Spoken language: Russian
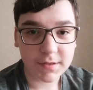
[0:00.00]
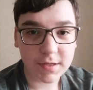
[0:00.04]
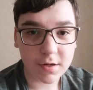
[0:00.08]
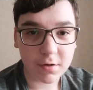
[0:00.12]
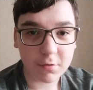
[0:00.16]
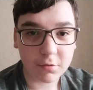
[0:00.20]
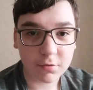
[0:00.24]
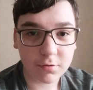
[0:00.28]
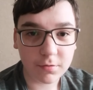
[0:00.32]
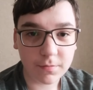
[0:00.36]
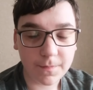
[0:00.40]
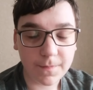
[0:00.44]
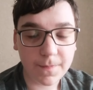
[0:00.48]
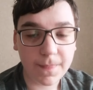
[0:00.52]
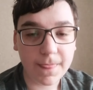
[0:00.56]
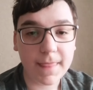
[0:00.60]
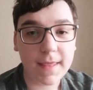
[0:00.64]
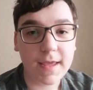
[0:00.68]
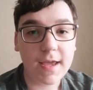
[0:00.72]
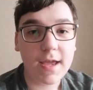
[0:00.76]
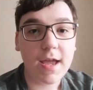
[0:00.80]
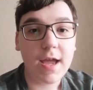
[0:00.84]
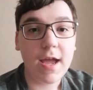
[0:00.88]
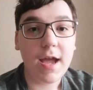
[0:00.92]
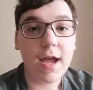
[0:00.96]
сторон.
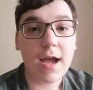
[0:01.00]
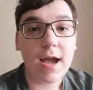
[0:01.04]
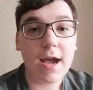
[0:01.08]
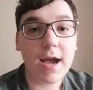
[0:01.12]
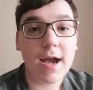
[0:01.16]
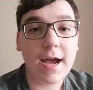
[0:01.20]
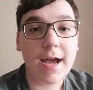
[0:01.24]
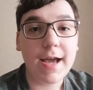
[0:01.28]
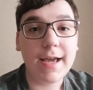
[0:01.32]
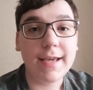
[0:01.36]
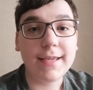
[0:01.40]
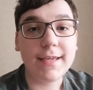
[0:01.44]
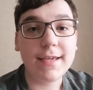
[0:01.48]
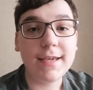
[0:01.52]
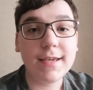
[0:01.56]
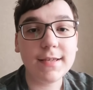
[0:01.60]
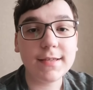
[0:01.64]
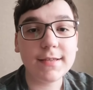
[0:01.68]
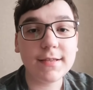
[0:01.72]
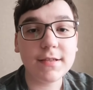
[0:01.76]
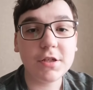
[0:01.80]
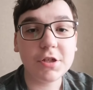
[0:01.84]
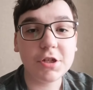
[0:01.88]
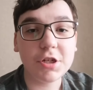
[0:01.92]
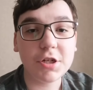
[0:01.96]
А
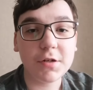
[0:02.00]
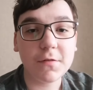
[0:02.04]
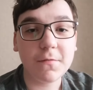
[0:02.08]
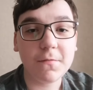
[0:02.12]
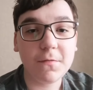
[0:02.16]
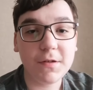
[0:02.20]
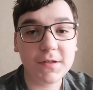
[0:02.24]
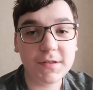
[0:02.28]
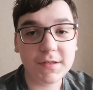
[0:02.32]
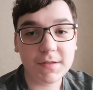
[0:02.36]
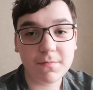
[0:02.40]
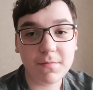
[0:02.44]
если же вы